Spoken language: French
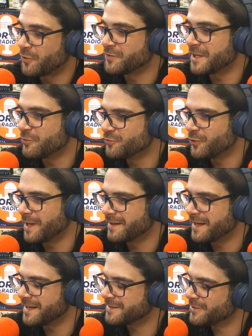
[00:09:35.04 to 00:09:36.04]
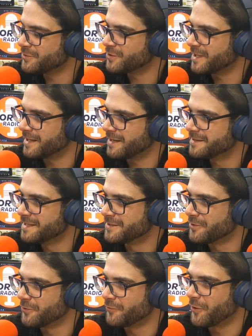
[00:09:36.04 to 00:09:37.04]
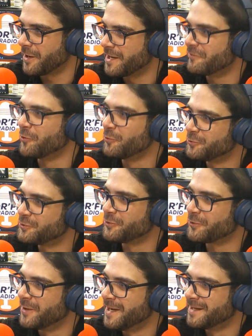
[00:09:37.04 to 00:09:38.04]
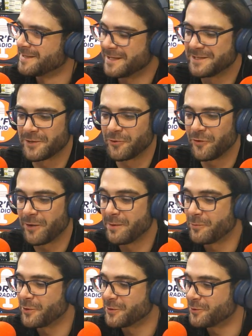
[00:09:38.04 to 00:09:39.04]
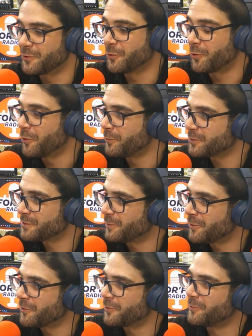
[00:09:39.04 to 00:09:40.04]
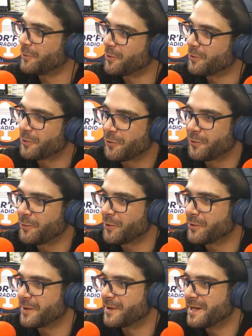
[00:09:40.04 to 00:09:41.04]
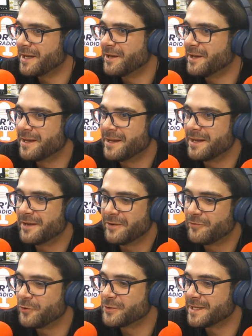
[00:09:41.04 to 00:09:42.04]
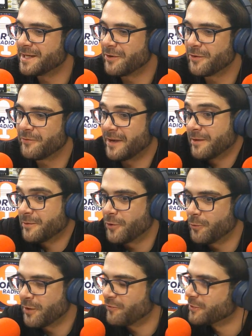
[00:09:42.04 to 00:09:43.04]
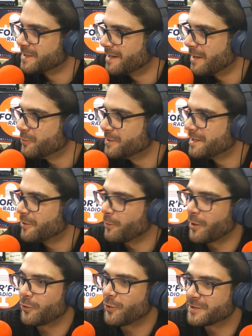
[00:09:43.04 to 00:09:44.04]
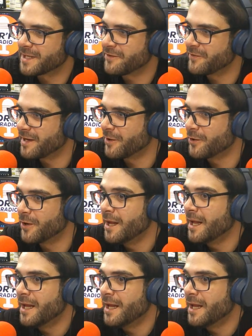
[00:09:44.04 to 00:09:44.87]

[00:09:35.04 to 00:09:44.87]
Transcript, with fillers: je trouve ça toujours intéressant chez un artiste de voir l'évolution c'est-à-dire de voir même euh, au commencement comment comment faisait, euh, enfin comment il faisait de la musique, comment il retranscrivait. Euh,